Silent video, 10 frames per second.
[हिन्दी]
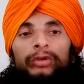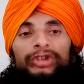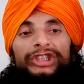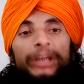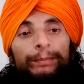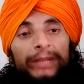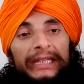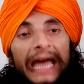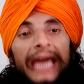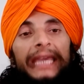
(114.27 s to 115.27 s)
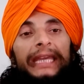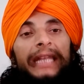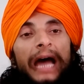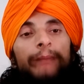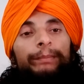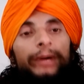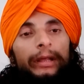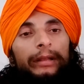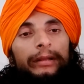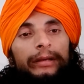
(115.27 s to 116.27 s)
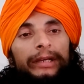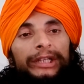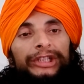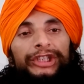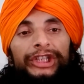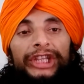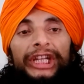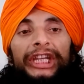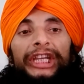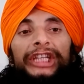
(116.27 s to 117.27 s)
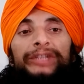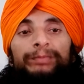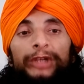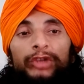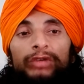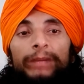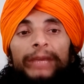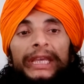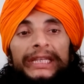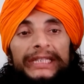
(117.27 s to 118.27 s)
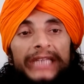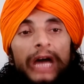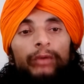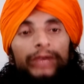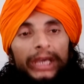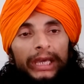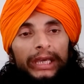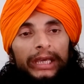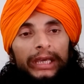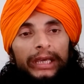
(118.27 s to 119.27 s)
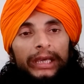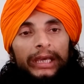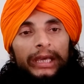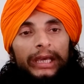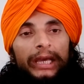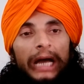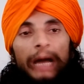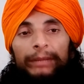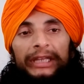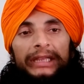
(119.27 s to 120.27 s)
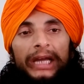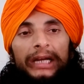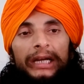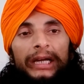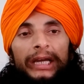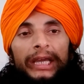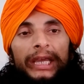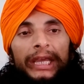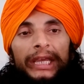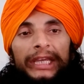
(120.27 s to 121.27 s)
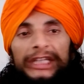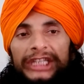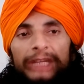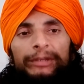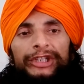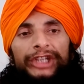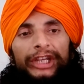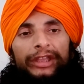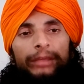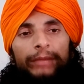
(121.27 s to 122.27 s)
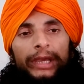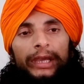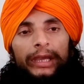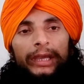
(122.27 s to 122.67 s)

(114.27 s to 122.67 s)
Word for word: तो संप्रदाय के नाम पर जितनी इस पृथ्वी में हिंसा हुई है अभी तक किसी भी क्षेत्र में